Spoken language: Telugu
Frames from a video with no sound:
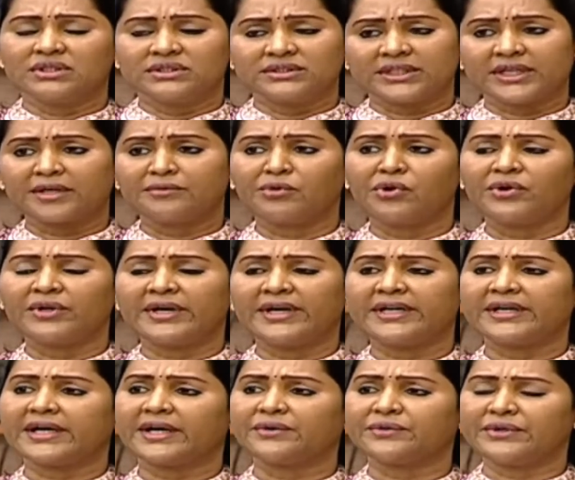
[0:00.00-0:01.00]
జగన్మోహన్
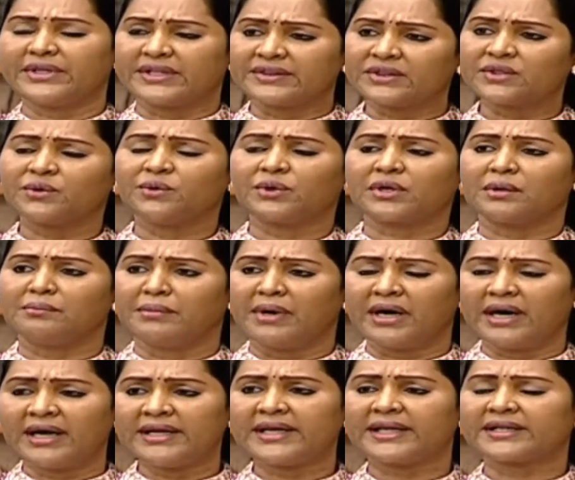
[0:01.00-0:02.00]
రెడ్డి గారు ఎంతో ఒక
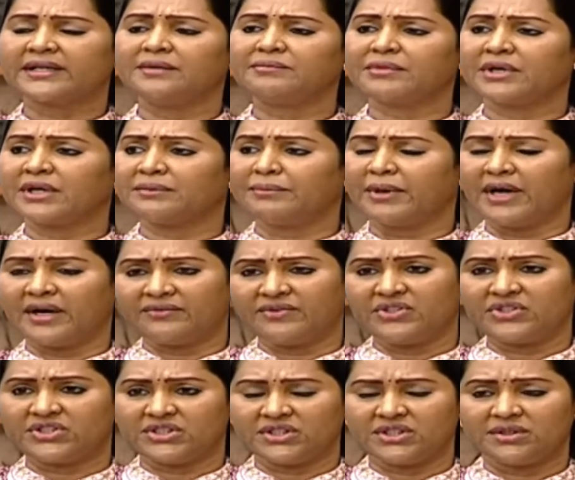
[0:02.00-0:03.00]
మహాయజ్ఞంగా
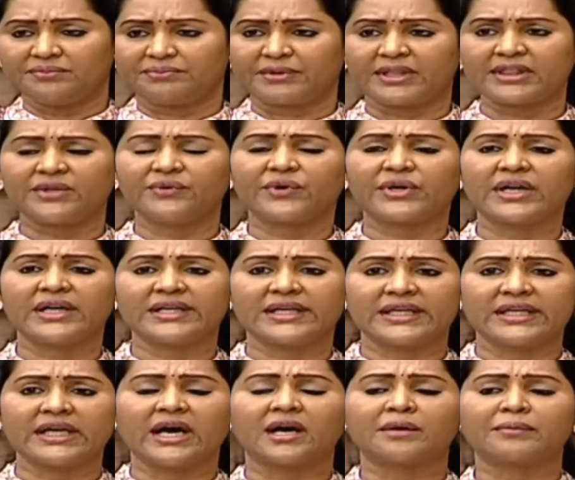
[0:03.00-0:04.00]
భావించి ప్రతి
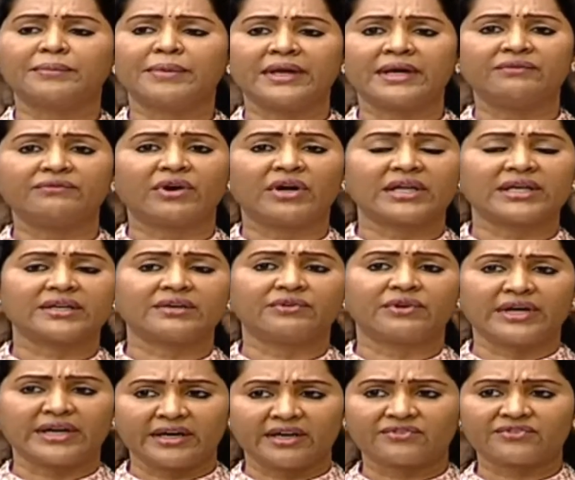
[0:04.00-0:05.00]
ఒక్కరికి అర్బన్ వాళ్ళకి
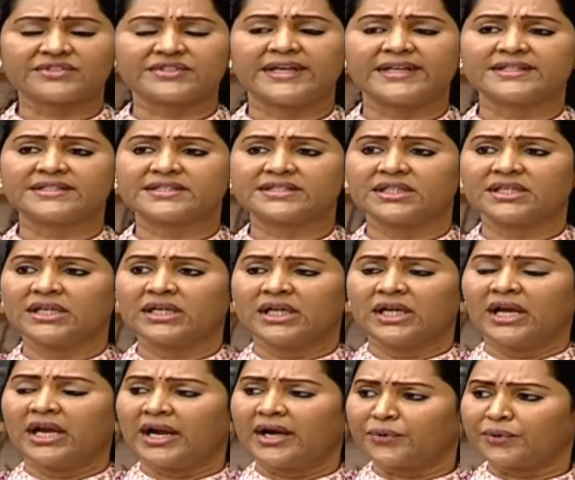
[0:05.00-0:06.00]
వన్ అండ్ హాఫ్ సెంట్స్
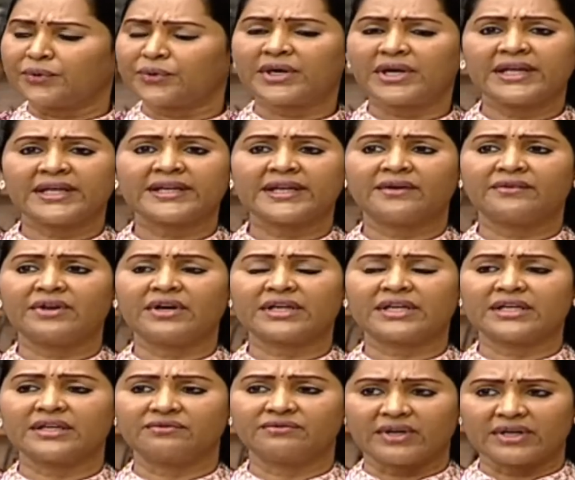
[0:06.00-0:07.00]
అండ్ రూరల్ ఏరియా
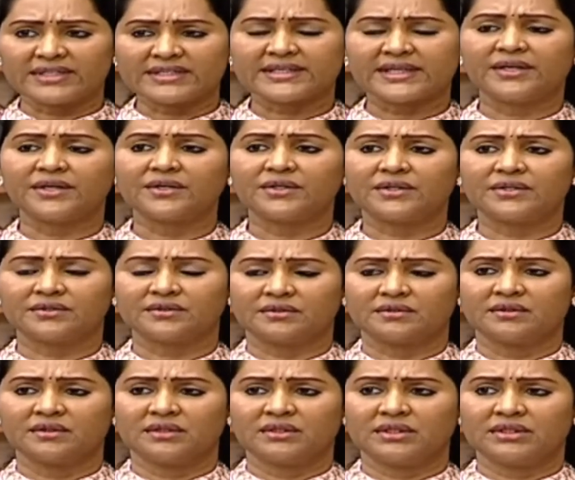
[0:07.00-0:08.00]
వాళ్ళకి వన్ సెంట్
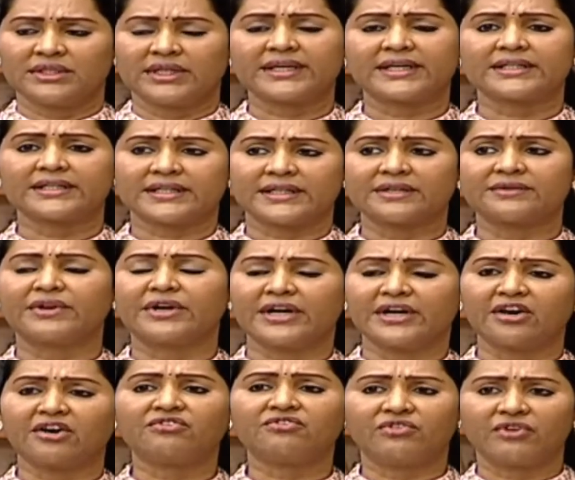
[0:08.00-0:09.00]
దగ్గర దగ్గర వన్
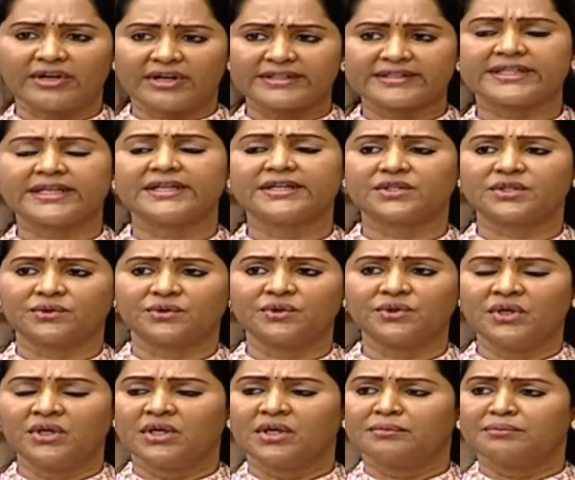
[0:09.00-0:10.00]
అండ్ హాఫ్ వన్ సెంట్తో
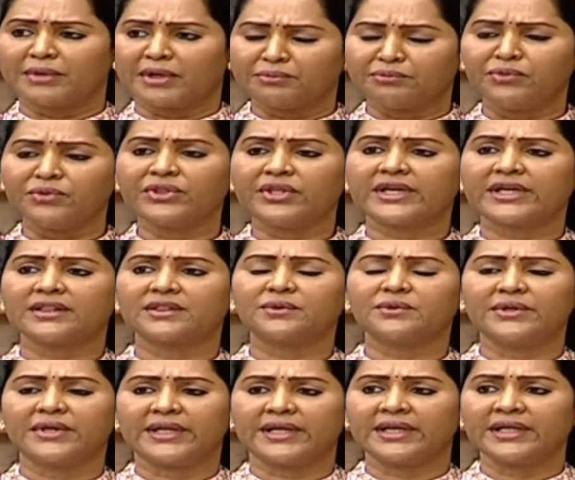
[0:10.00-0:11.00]
మనం
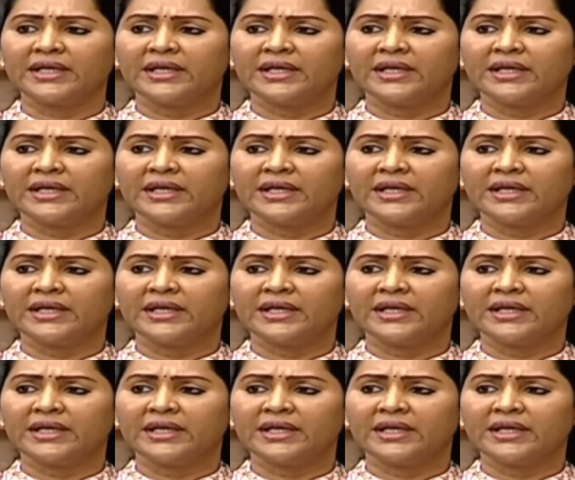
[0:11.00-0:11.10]
ముందుకెళ్తుంటే